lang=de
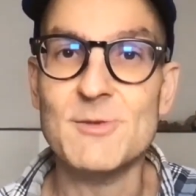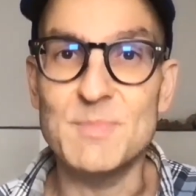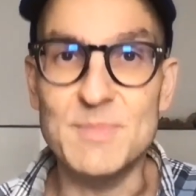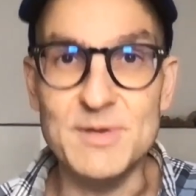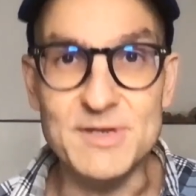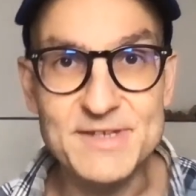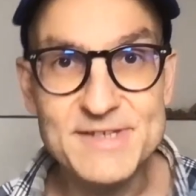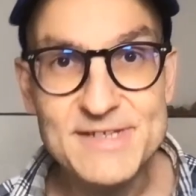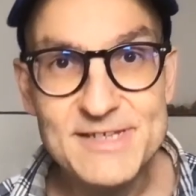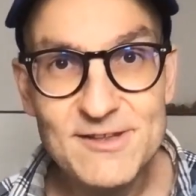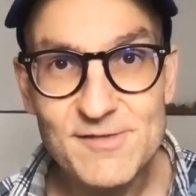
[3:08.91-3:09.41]

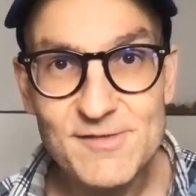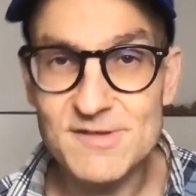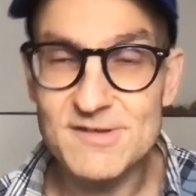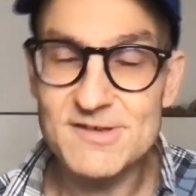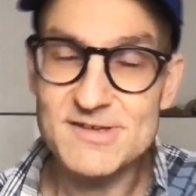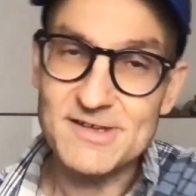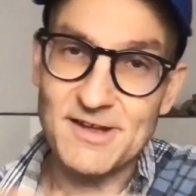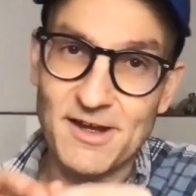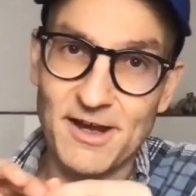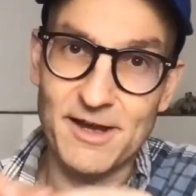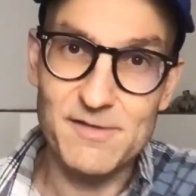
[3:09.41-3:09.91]
bedient
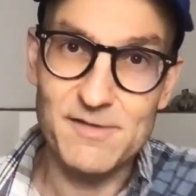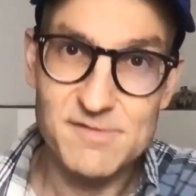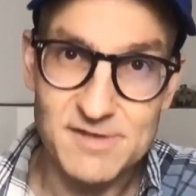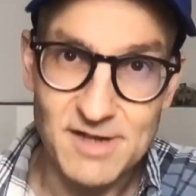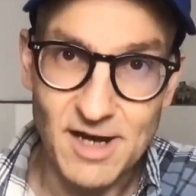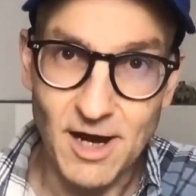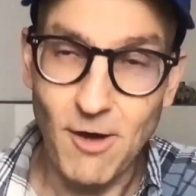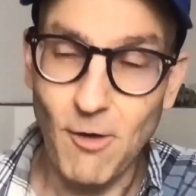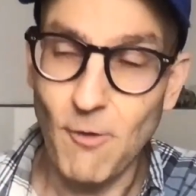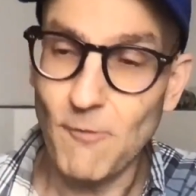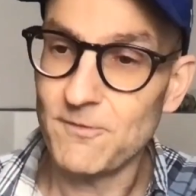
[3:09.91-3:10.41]
sich, reißt
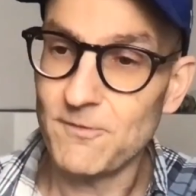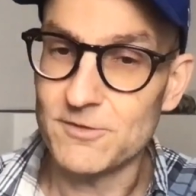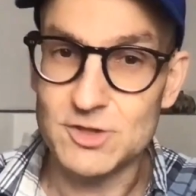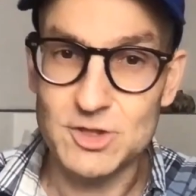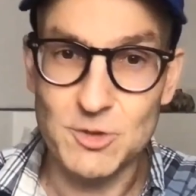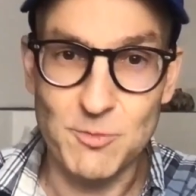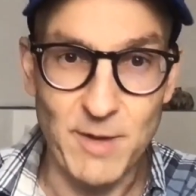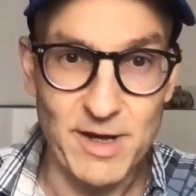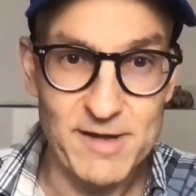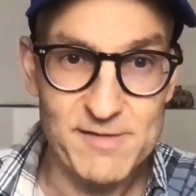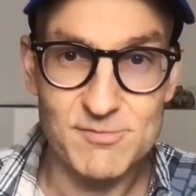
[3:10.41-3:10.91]
die auf,
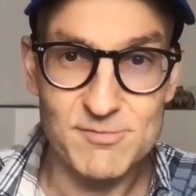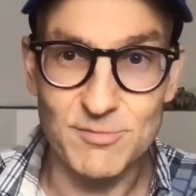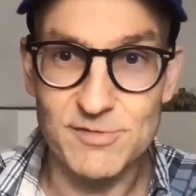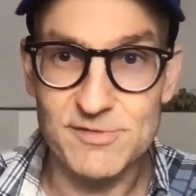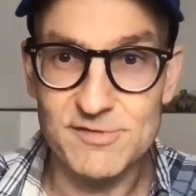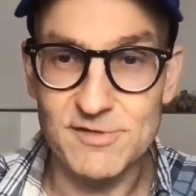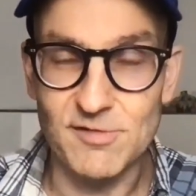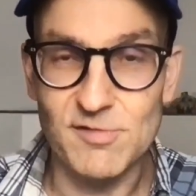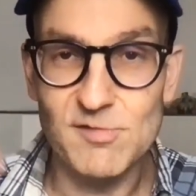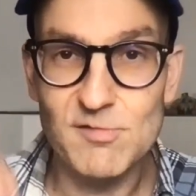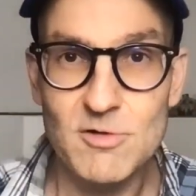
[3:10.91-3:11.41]
schmeißt ein
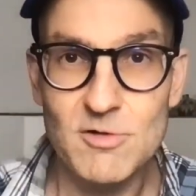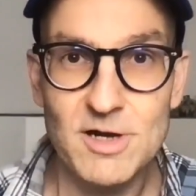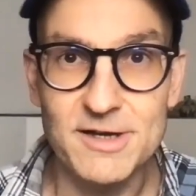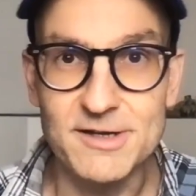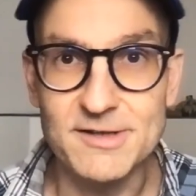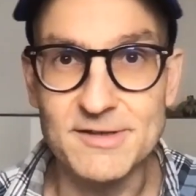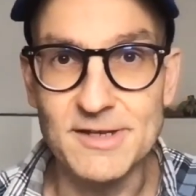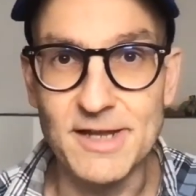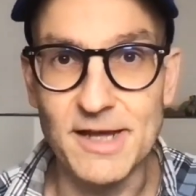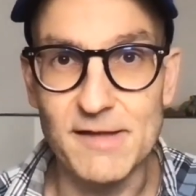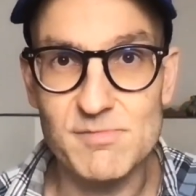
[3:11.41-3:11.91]
bisschen Zucker
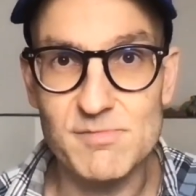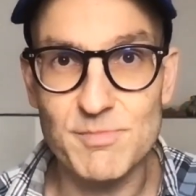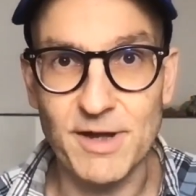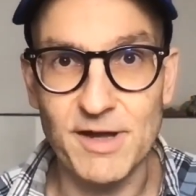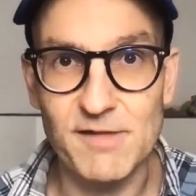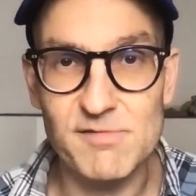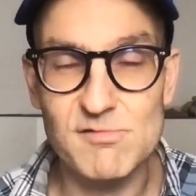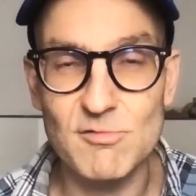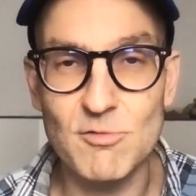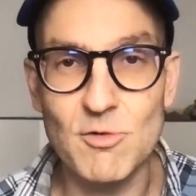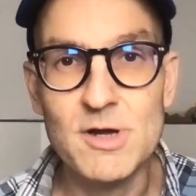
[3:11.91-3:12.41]
in den
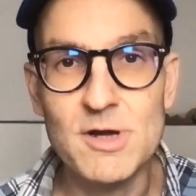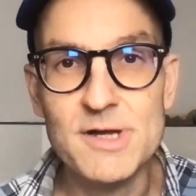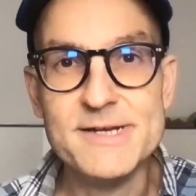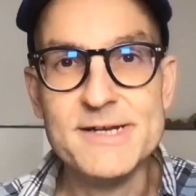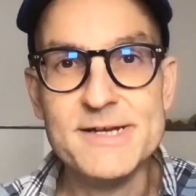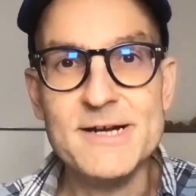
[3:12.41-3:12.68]
Espresso